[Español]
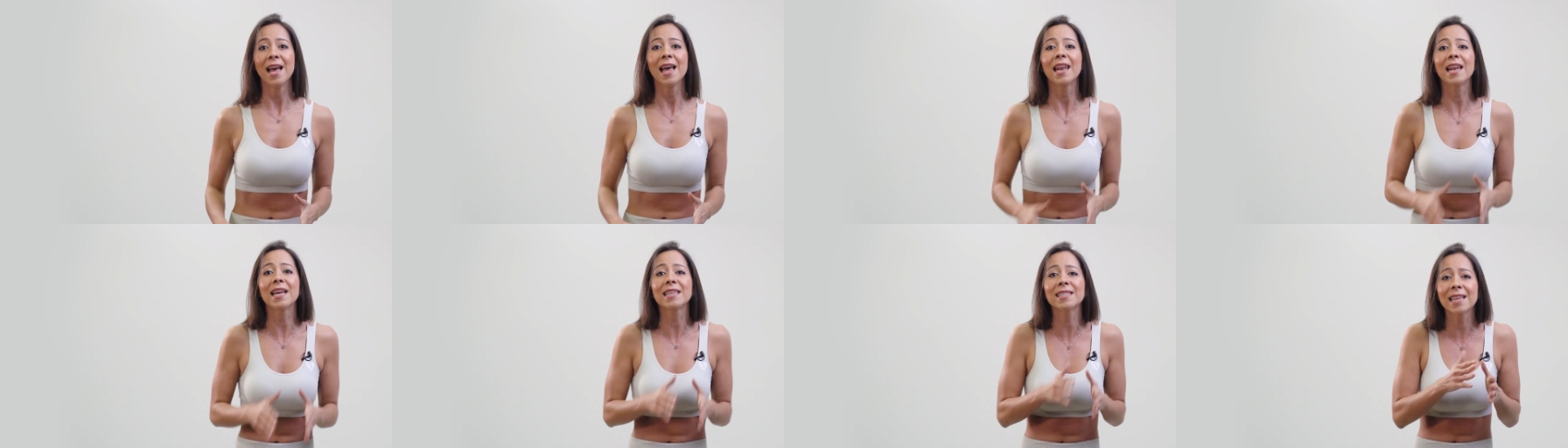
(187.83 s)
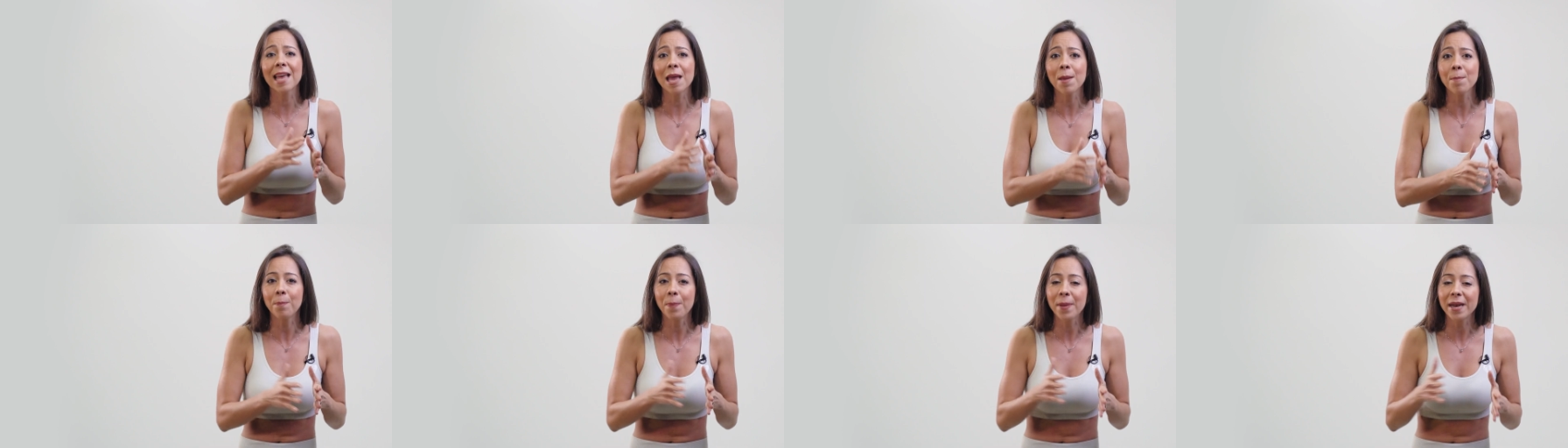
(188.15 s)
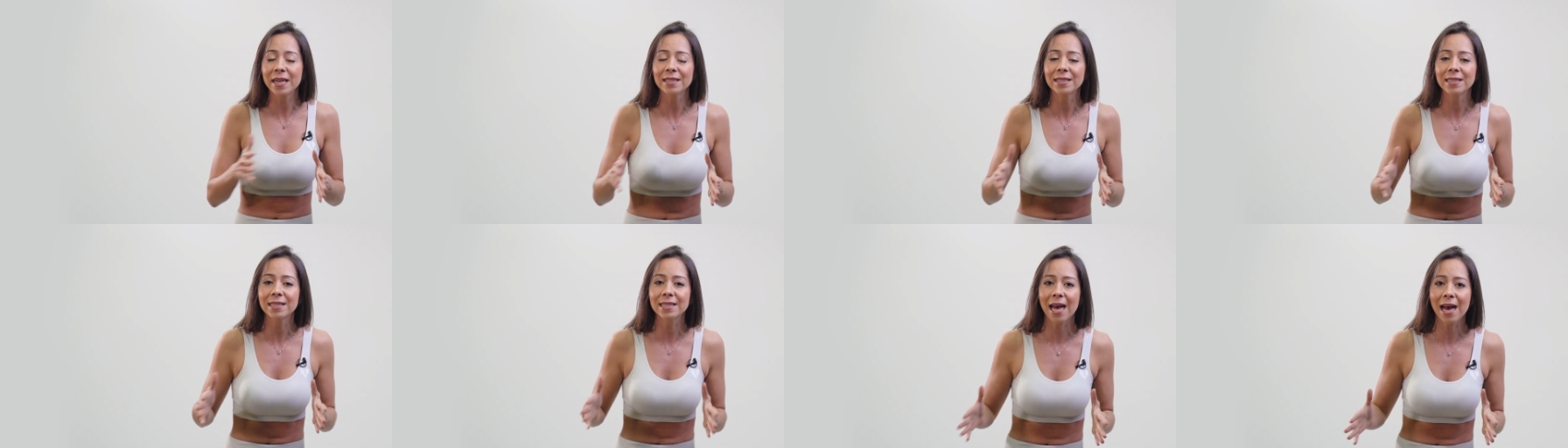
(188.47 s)
las que
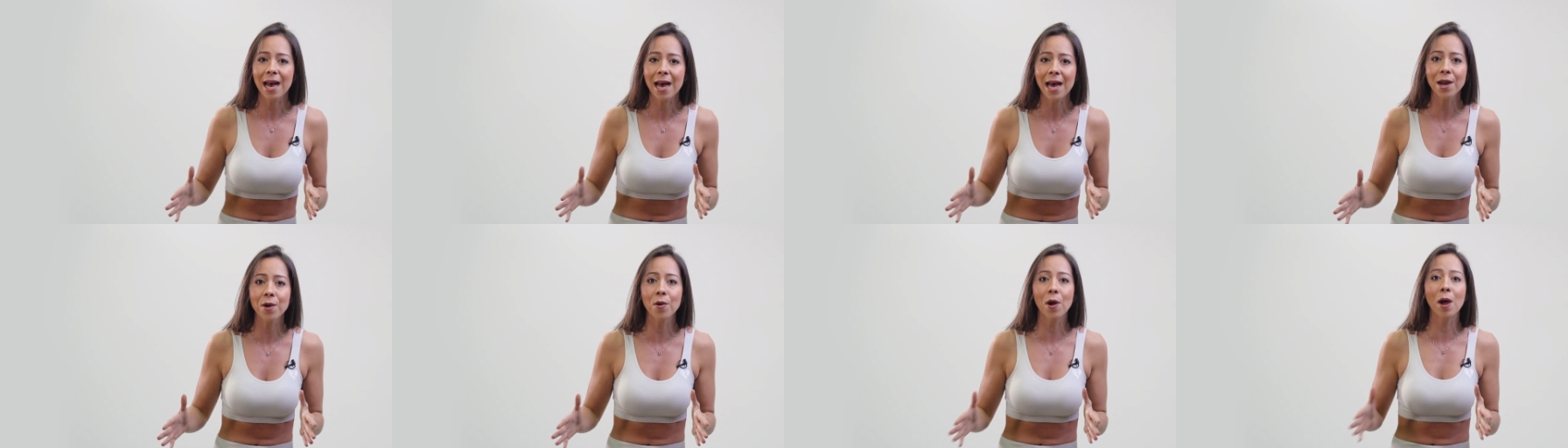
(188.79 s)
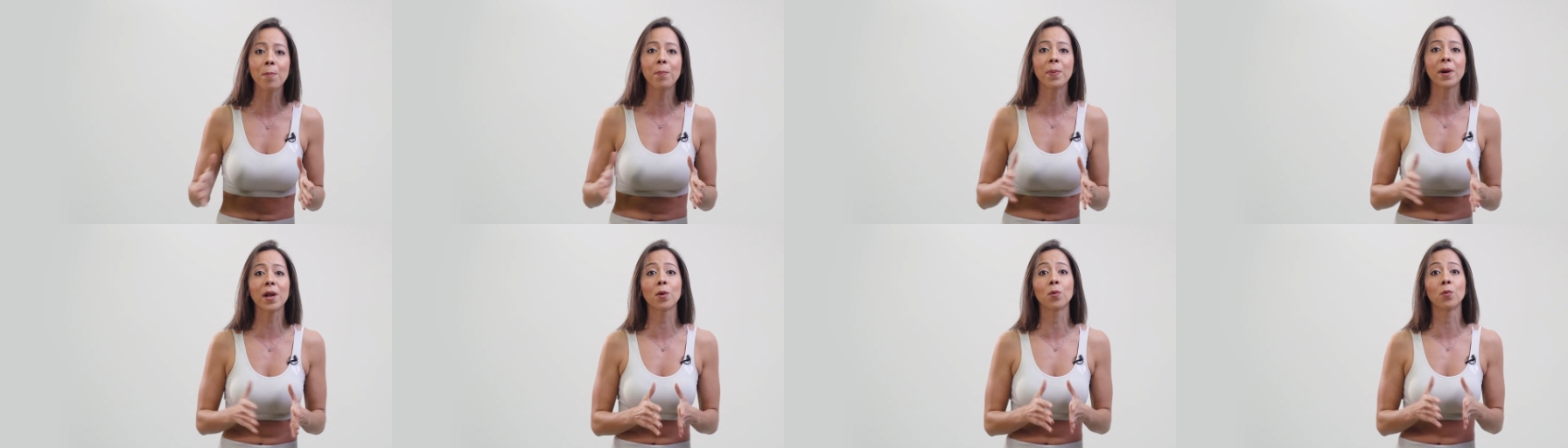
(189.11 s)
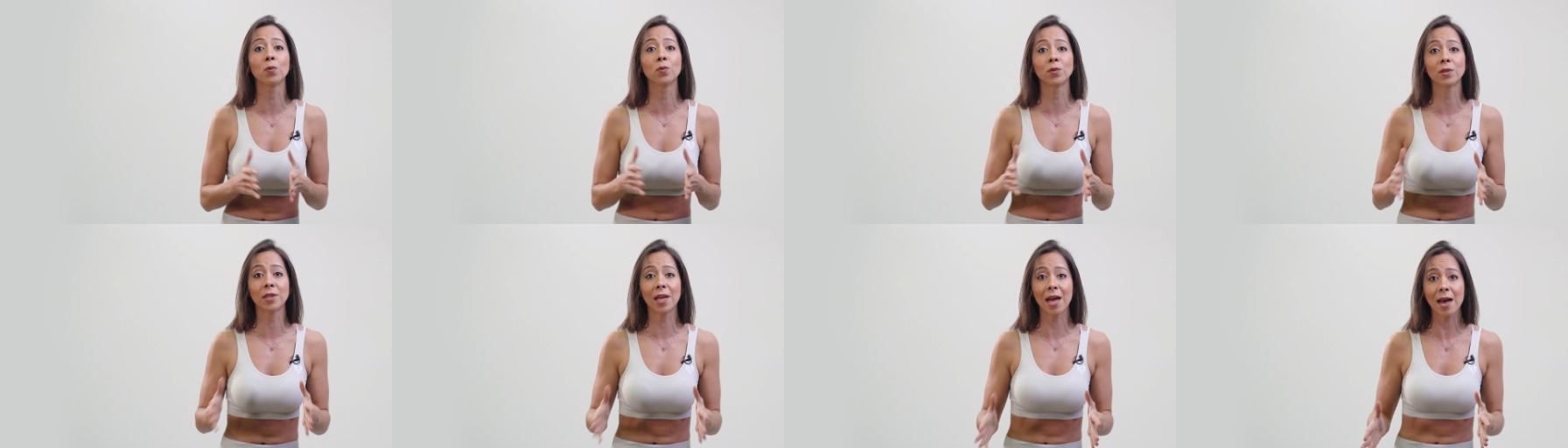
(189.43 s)
empezaron a
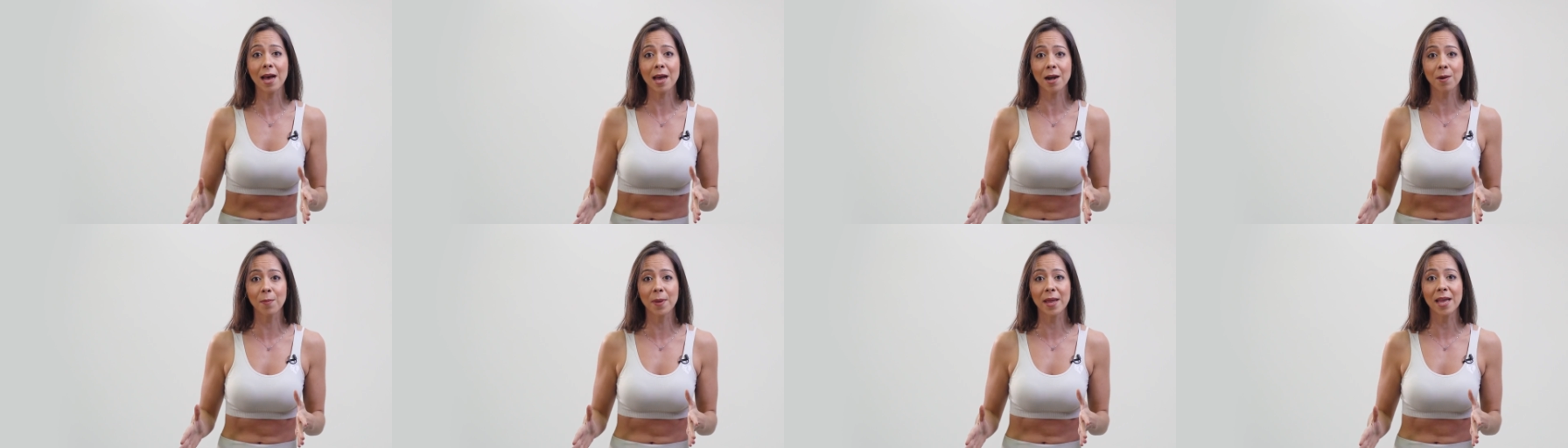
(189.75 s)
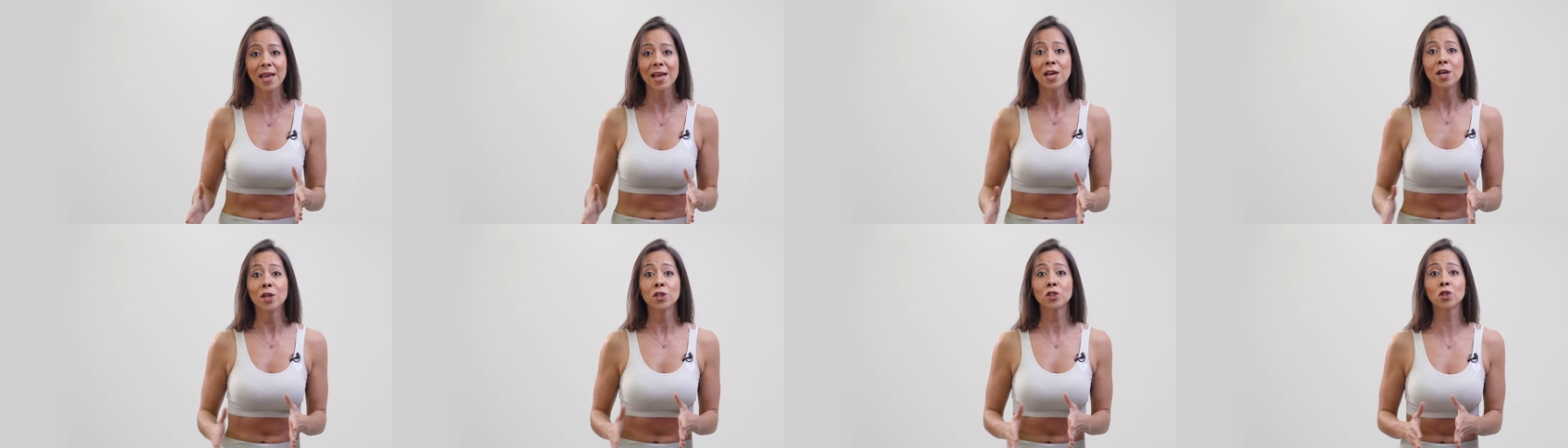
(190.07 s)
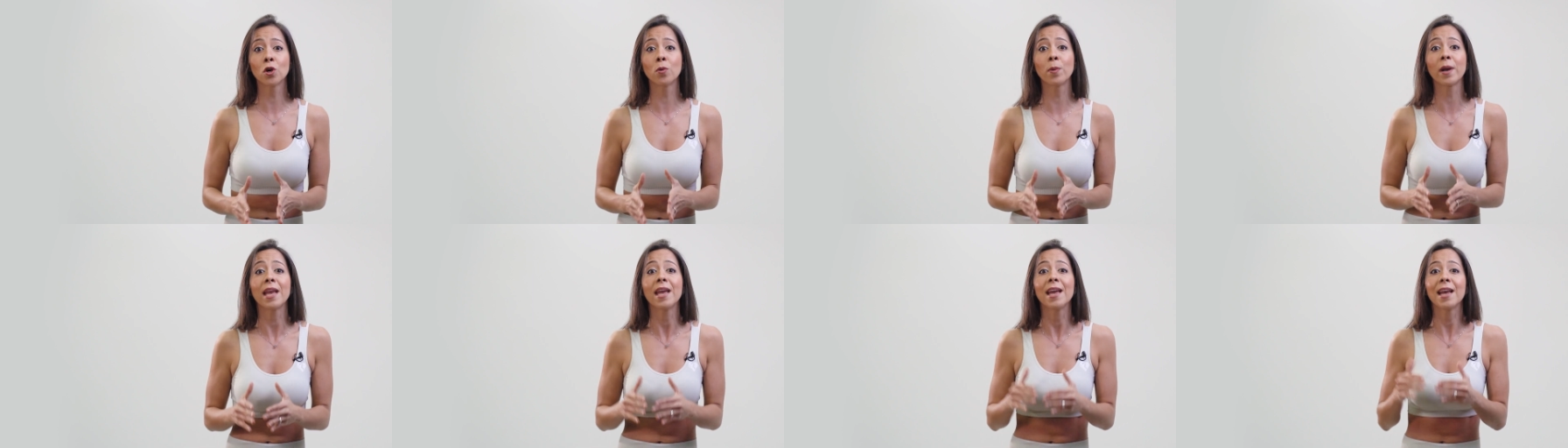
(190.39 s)
preguntarme
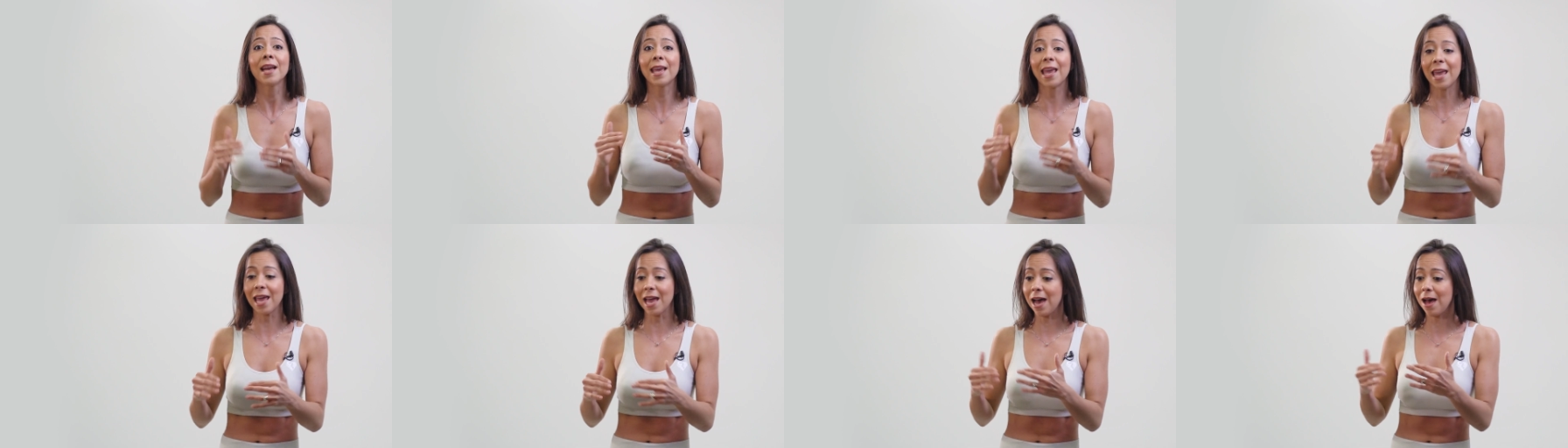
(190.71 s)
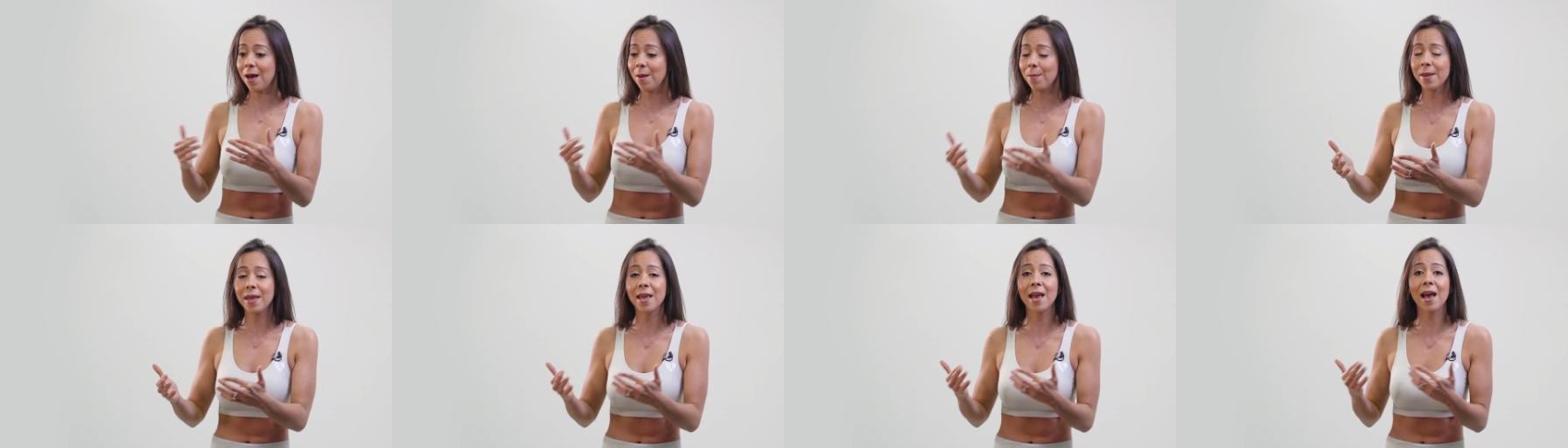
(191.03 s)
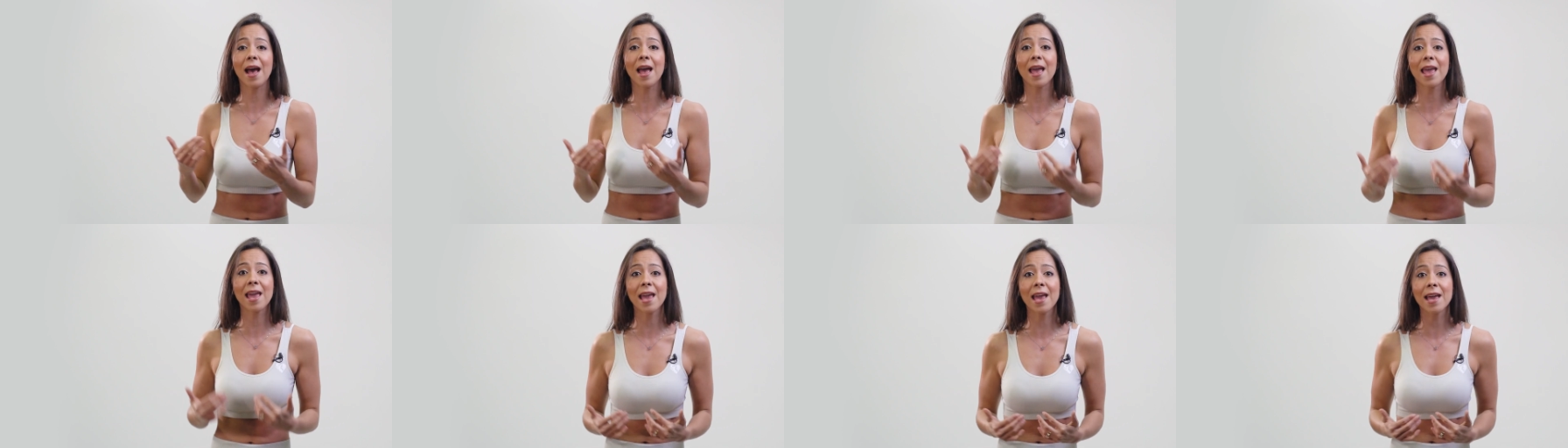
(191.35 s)
sobre qué
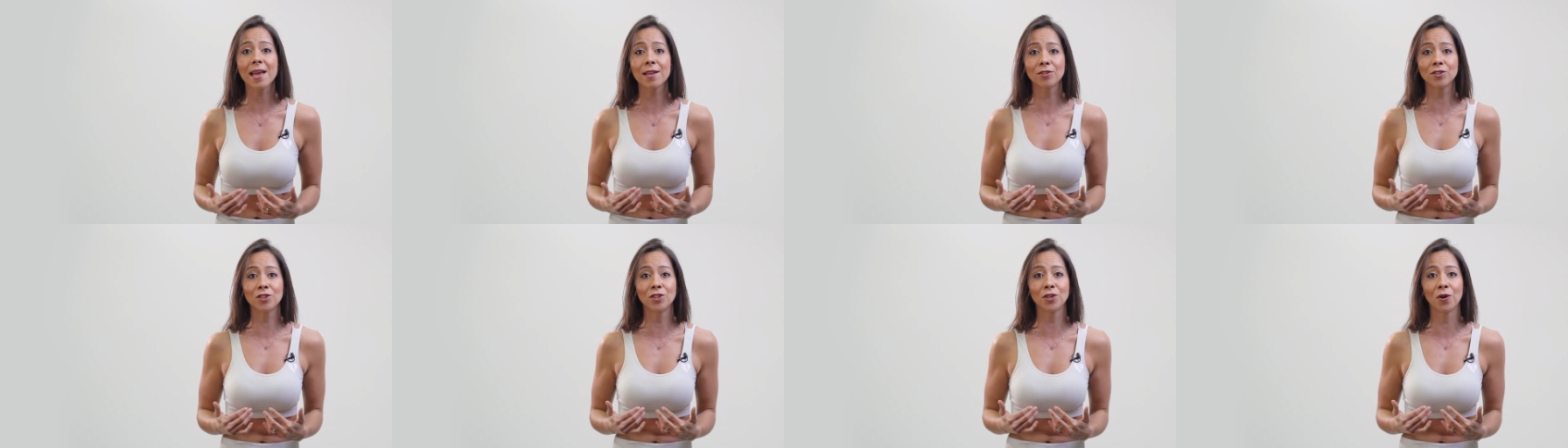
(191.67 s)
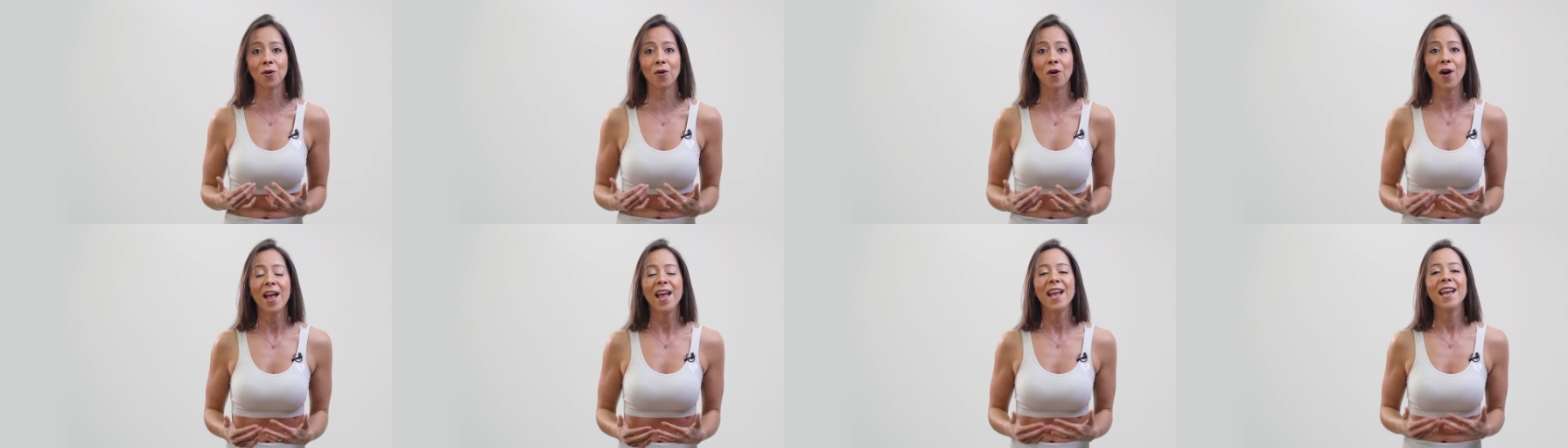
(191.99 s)
había hecho